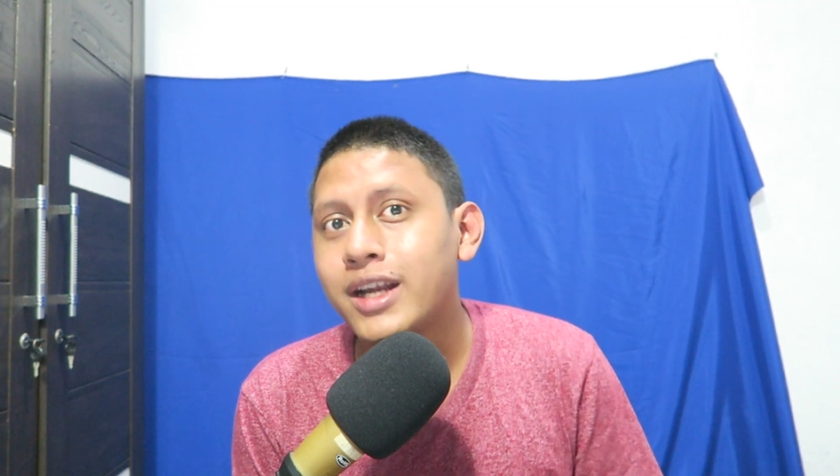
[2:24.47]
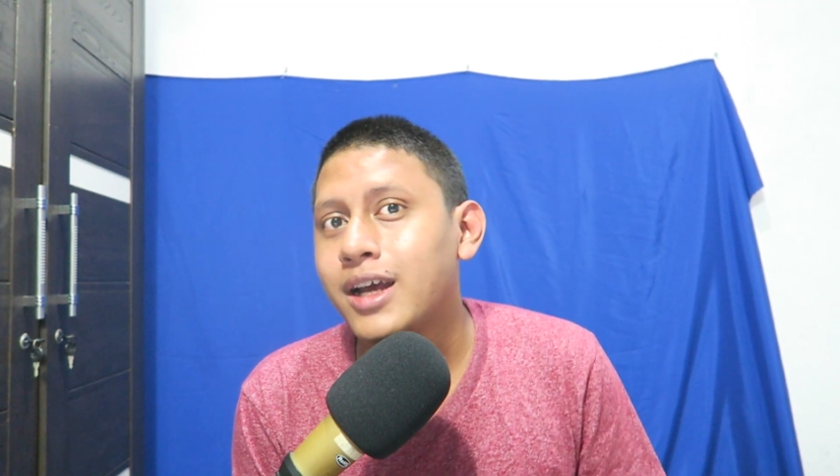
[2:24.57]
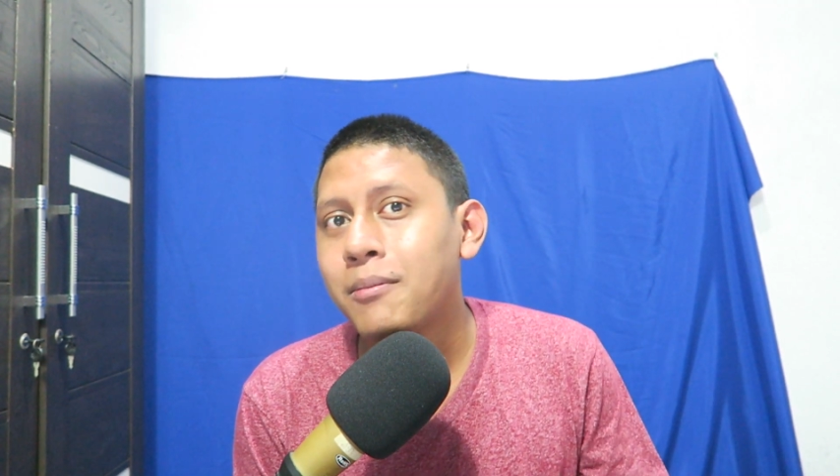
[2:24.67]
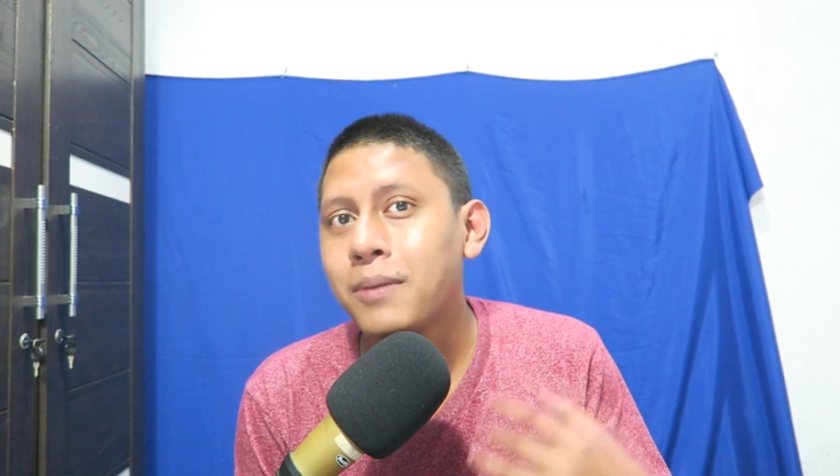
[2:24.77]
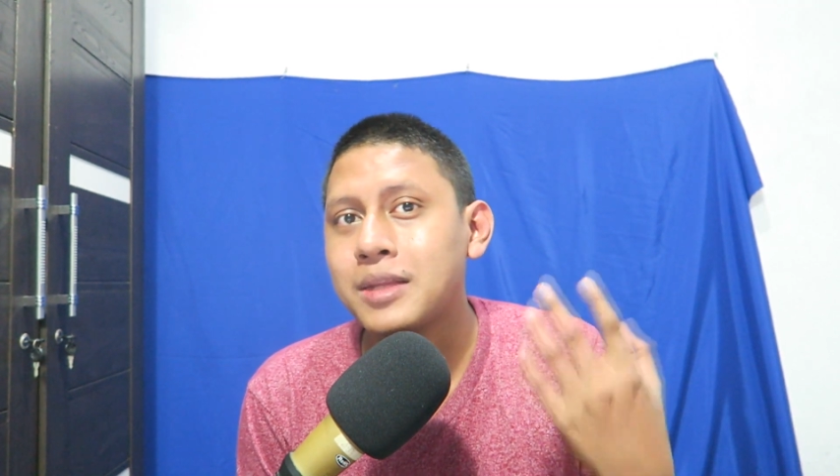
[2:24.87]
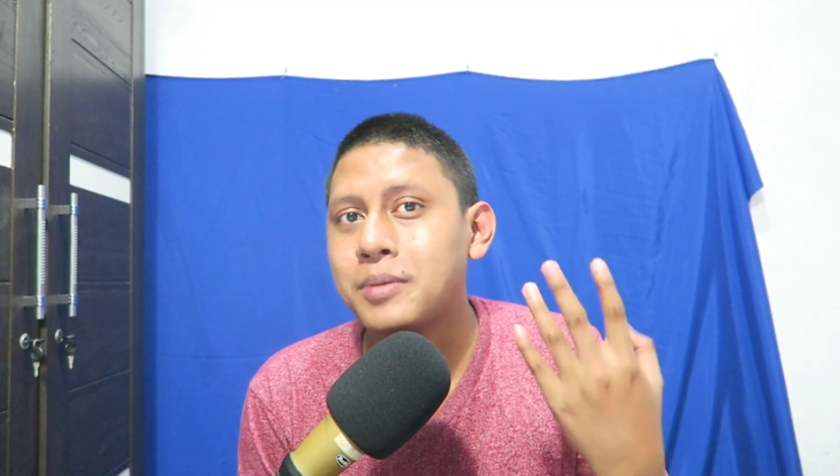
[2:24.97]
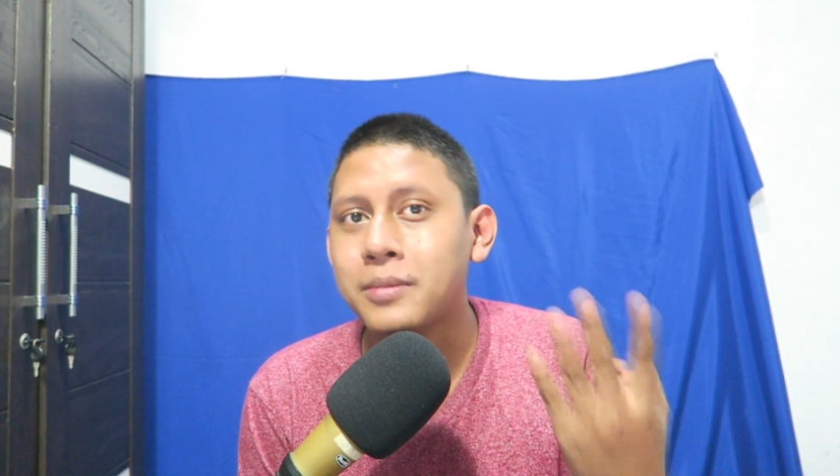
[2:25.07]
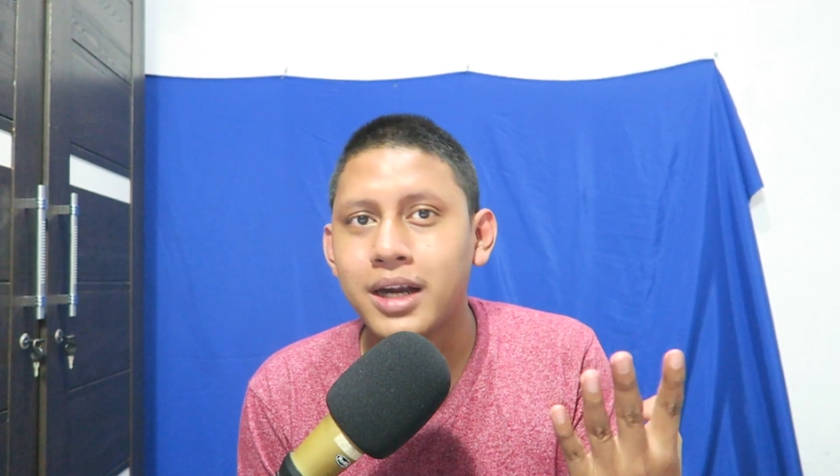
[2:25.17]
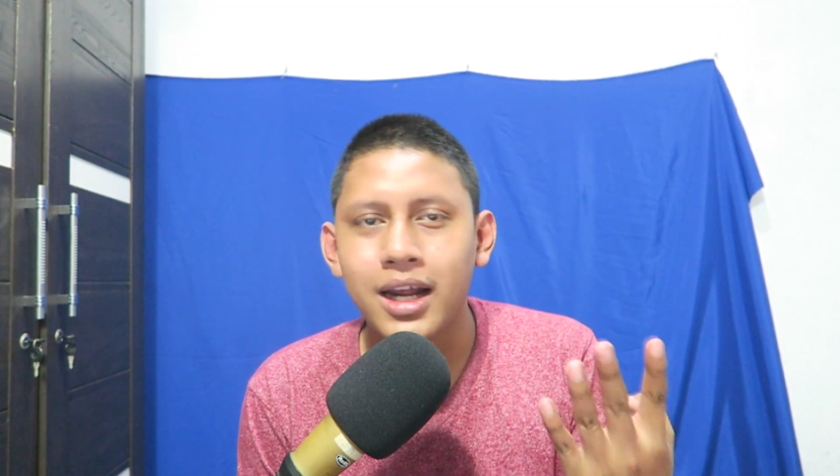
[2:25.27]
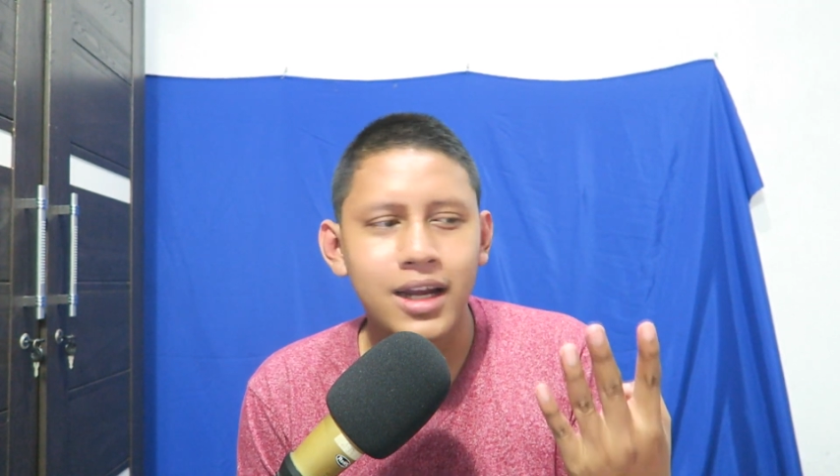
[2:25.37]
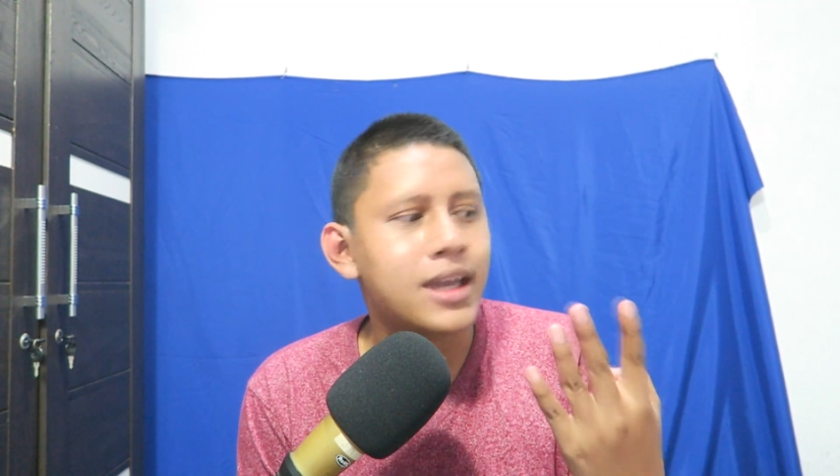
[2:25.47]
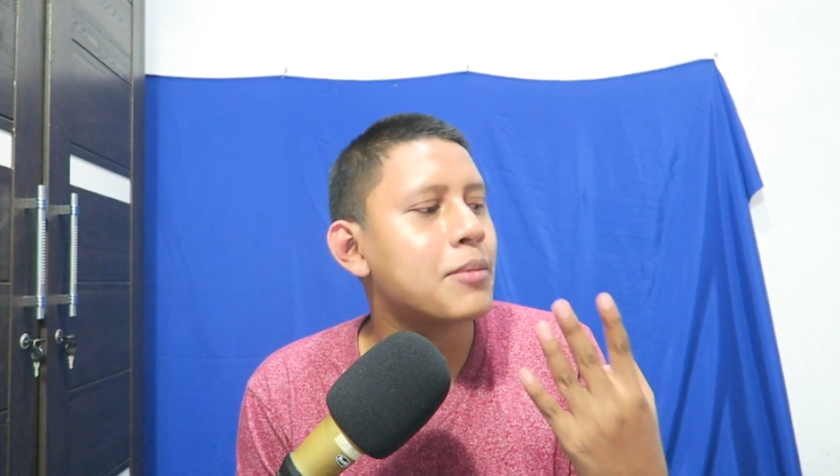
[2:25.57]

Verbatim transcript: ada empat pemenang.